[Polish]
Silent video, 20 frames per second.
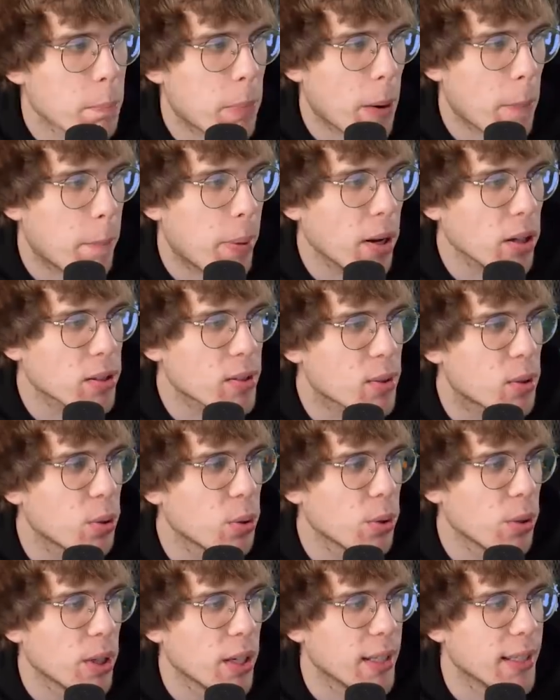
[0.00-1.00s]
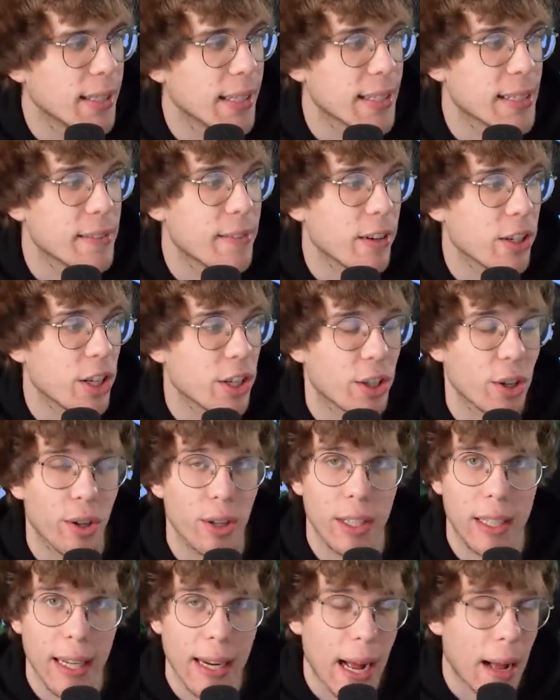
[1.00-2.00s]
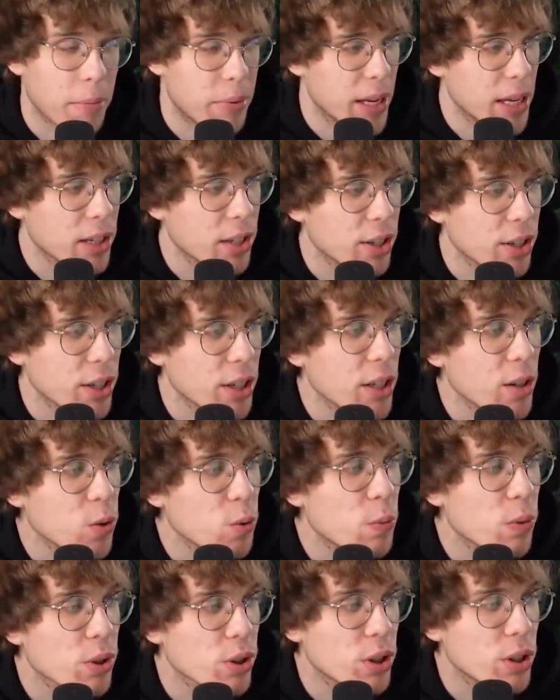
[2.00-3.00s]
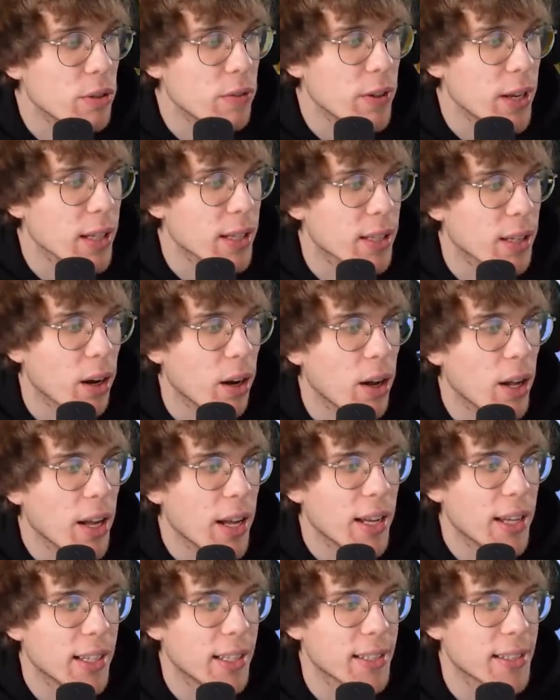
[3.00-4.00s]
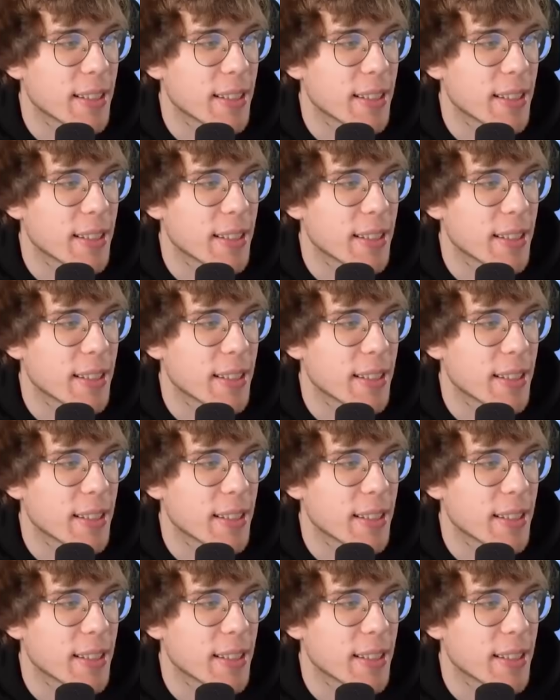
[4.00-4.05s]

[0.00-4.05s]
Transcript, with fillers: Po polsku e, nazywa się to grabież i umożliwia to e,